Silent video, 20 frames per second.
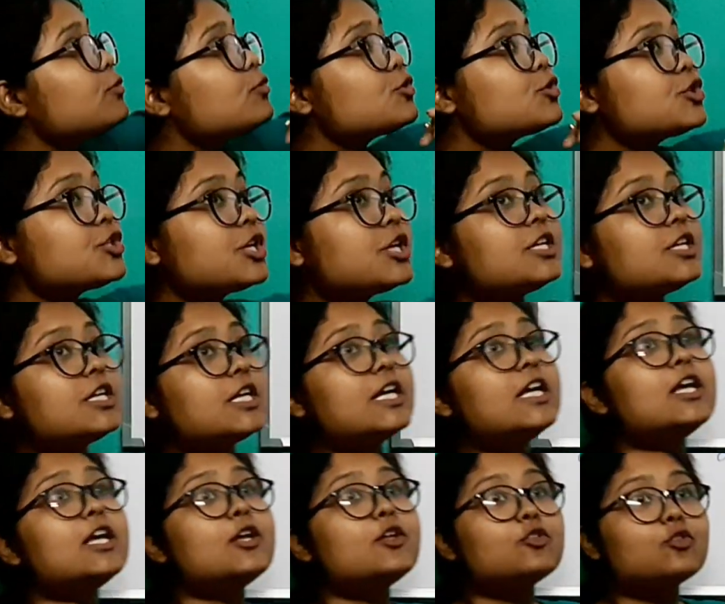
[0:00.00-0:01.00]
পোর্শনে
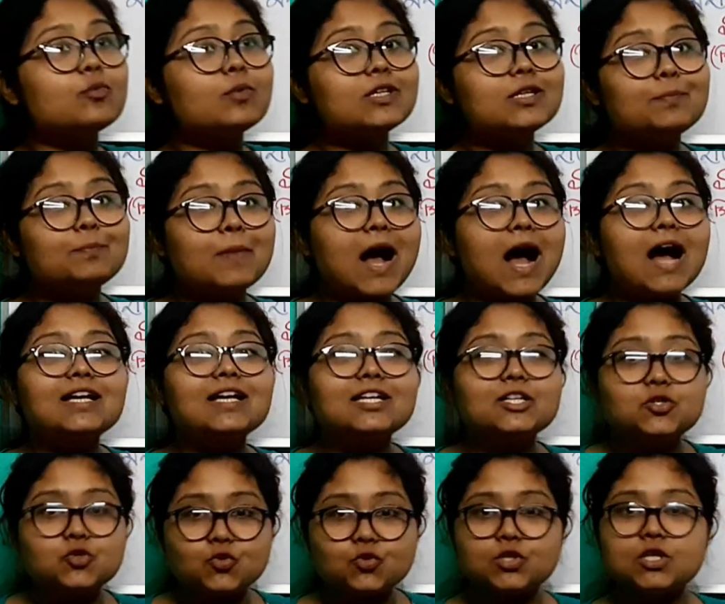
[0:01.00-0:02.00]
তোমাদের পা
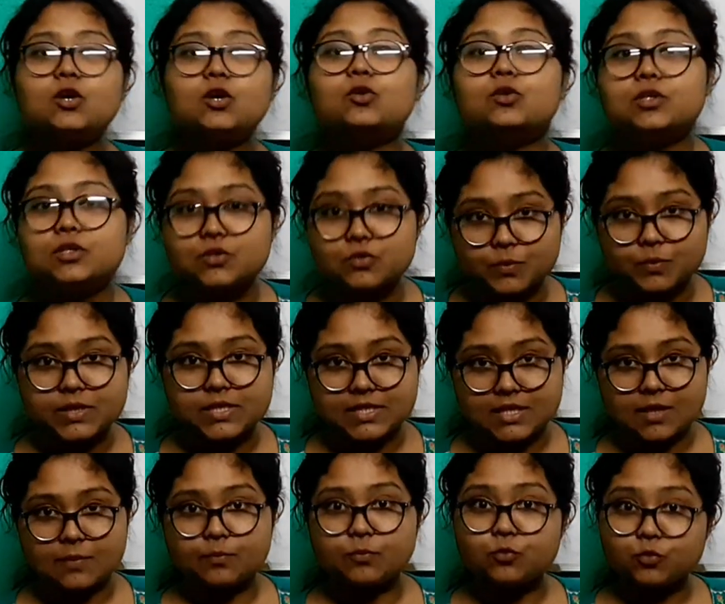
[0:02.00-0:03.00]
কিছুটা হলে ডুবে
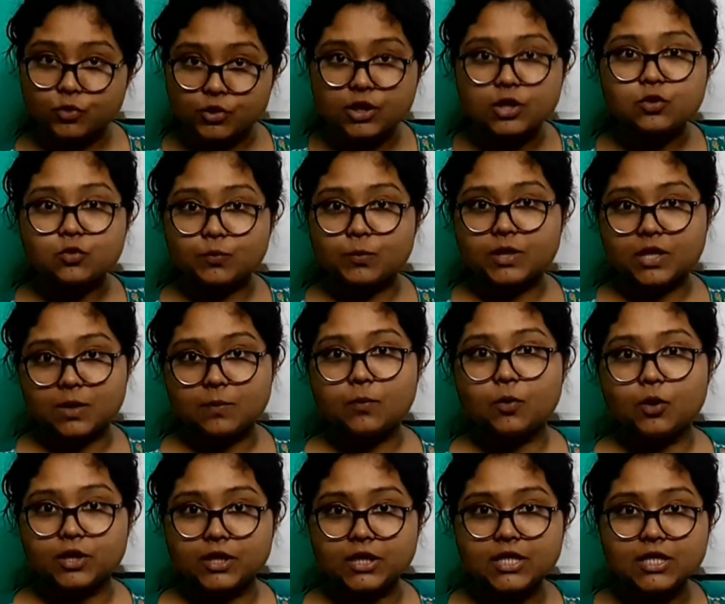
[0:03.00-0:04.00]
যায় পুরোটা ডোবে না
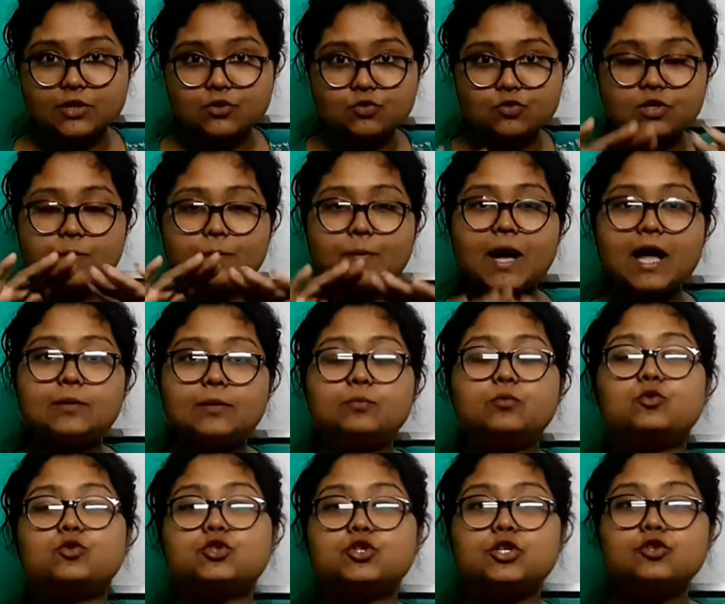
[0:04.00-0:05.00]
বডি কিছুটা পায়ের
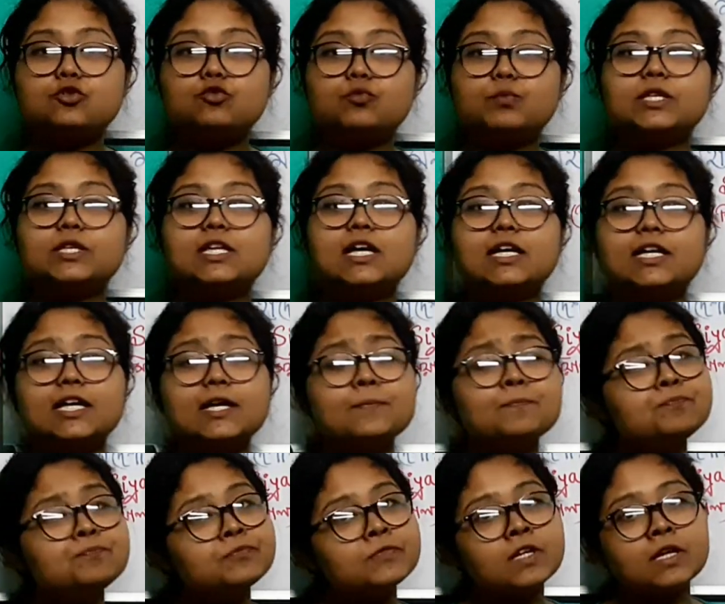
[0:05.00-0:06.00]
পোর্শন ডুবে থাকে
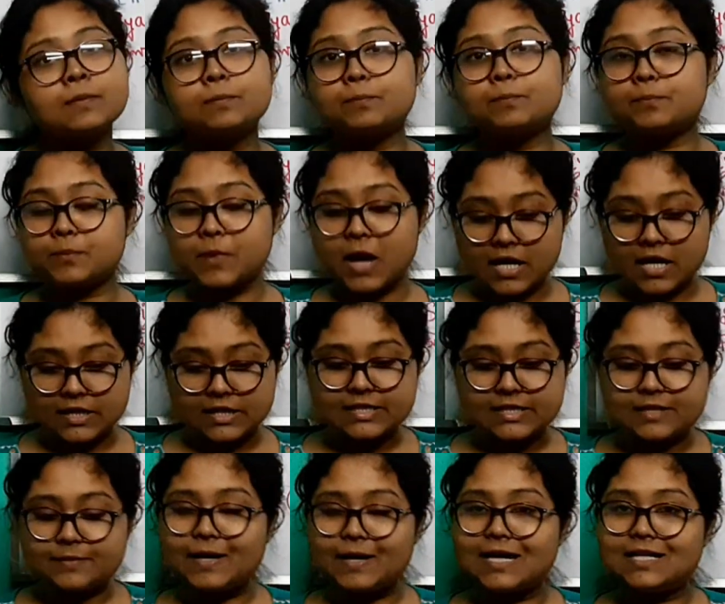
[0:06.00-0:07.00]
আর
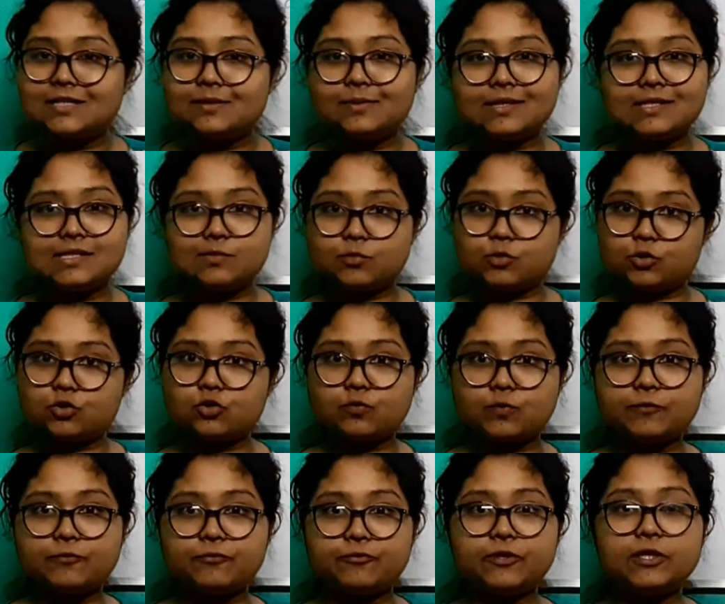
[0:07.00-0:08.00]
নিচে বালি বালির মতো
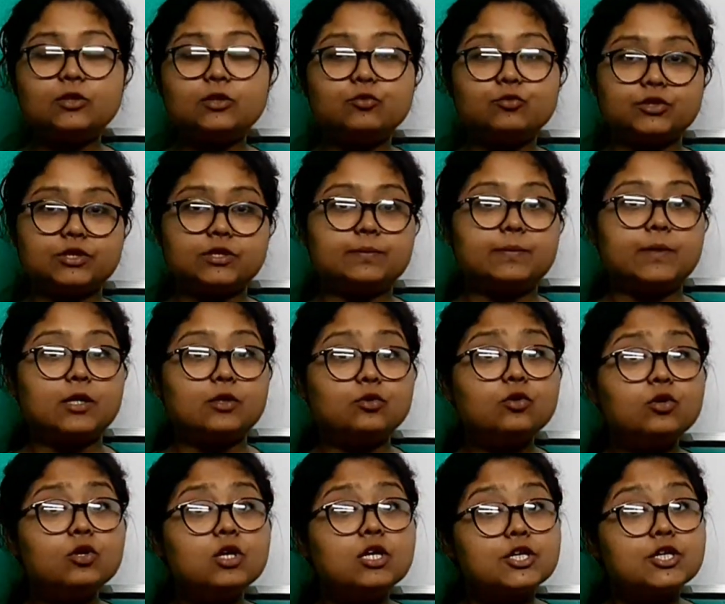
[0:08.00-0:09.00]
তোমরা ফিল করতে পারো
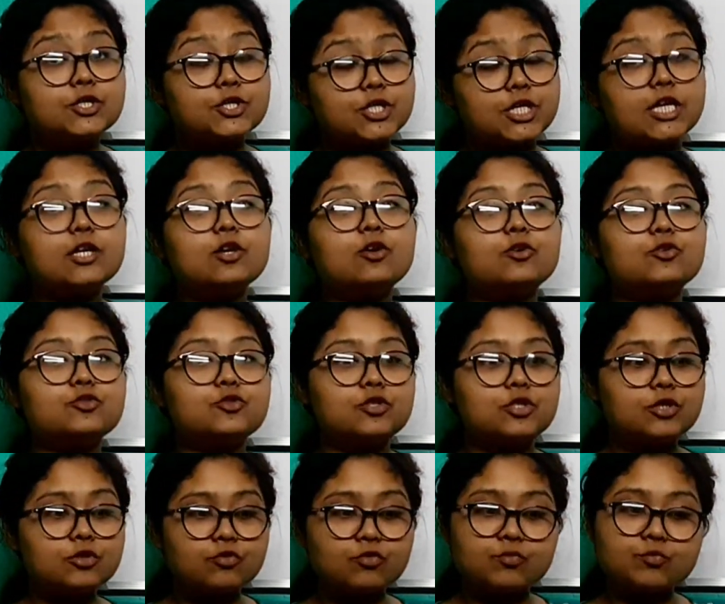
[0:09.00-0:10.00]
সেই
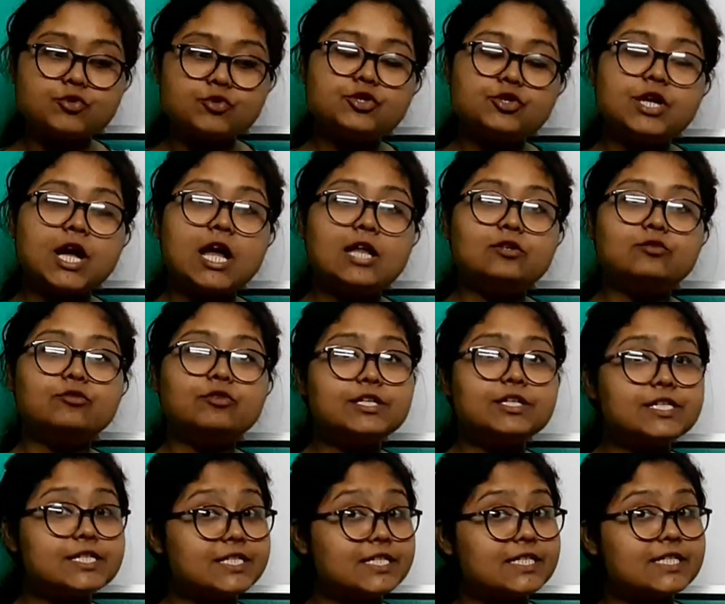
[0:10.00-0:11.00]
অঞ্চলটা ক্রমশ ঢালু
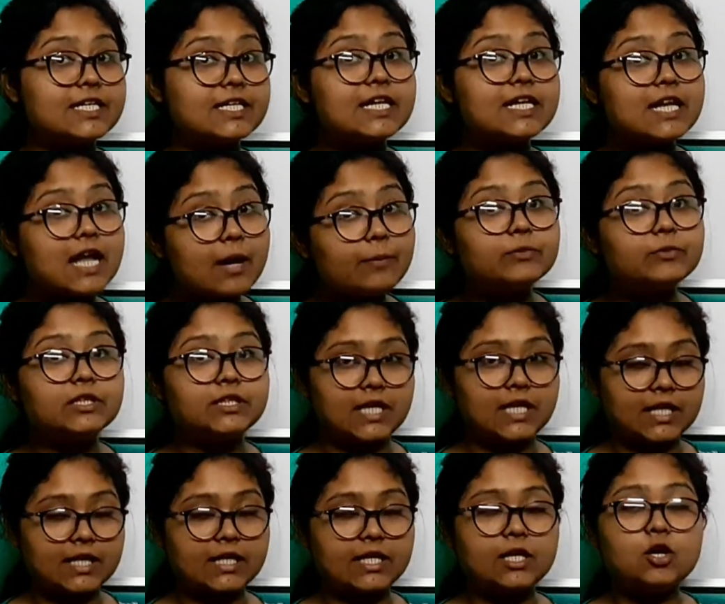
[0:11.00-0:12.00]
হয়ে নিচের দিকে নামতে
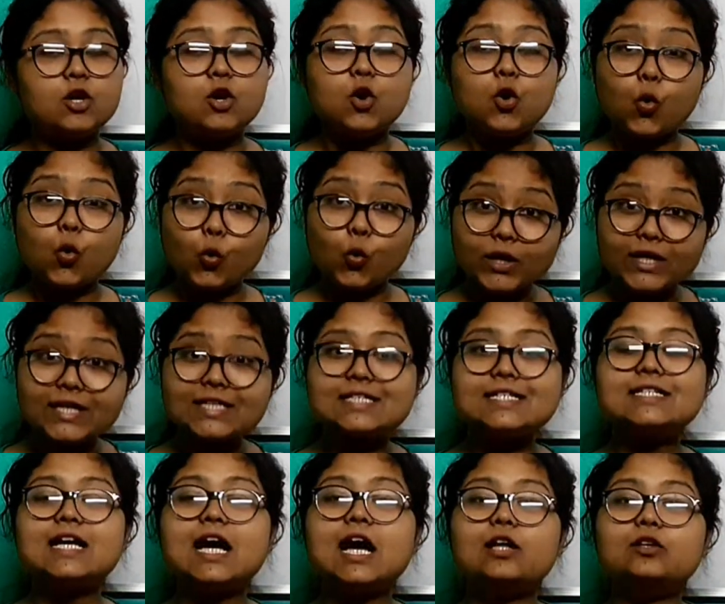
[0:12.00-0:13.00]
থাকে ওই
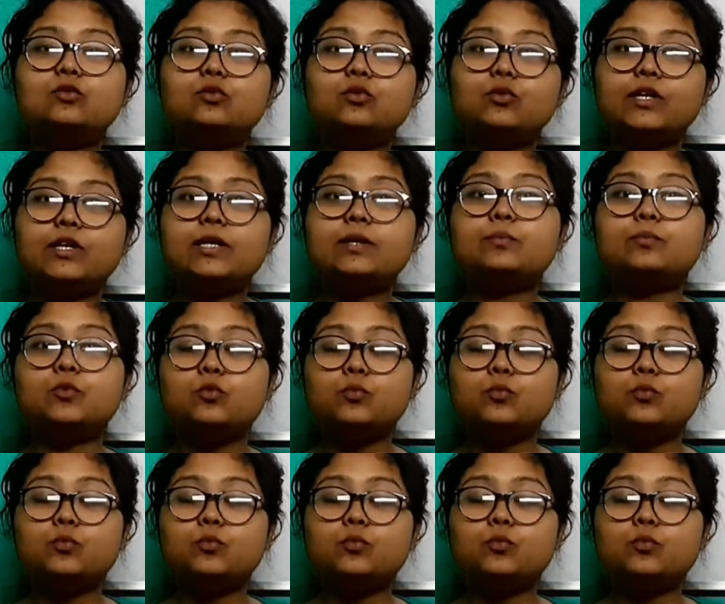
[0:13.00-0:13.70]
যে ঢালু হয়ে